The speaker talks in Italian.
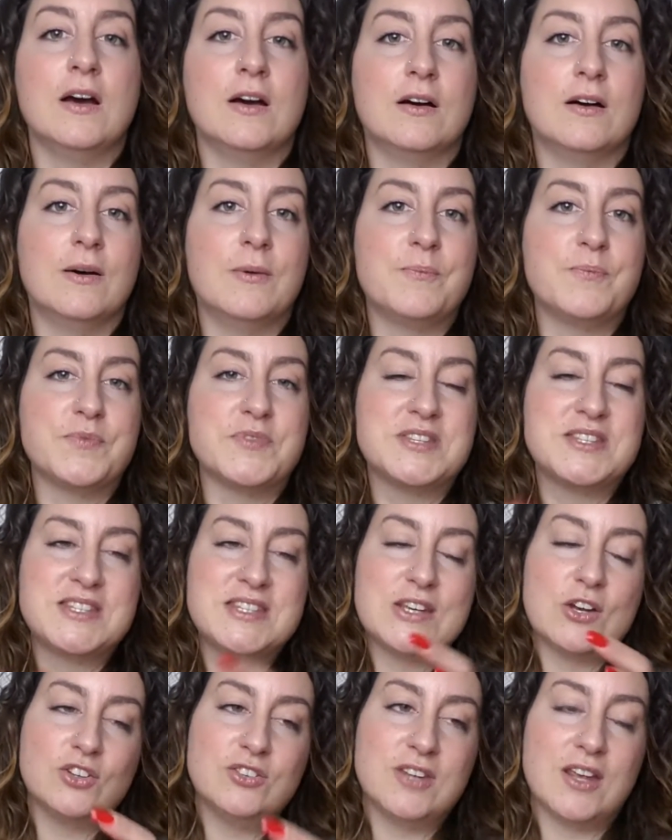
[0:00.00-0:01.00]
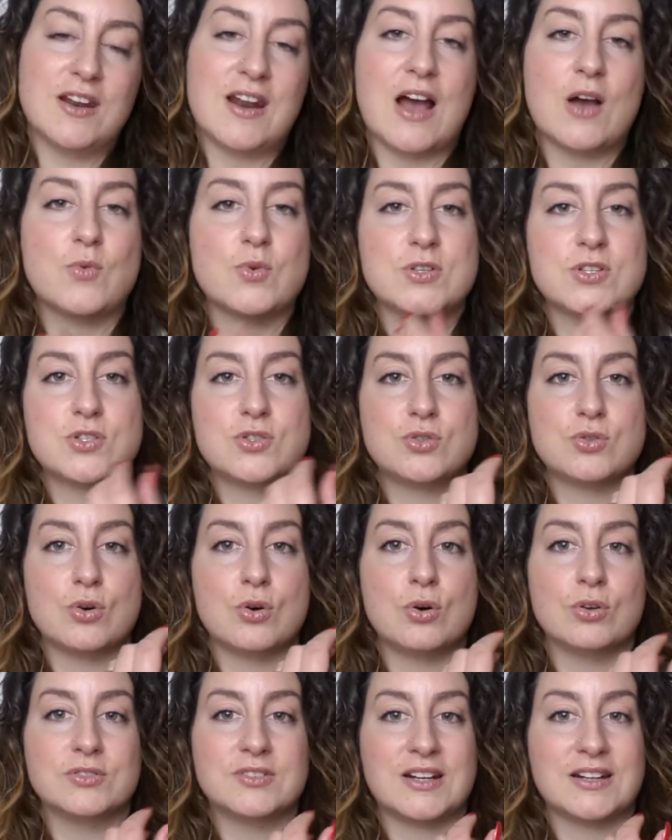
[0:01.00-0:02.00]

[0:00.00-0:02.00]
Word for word: ehm, si otterrà questo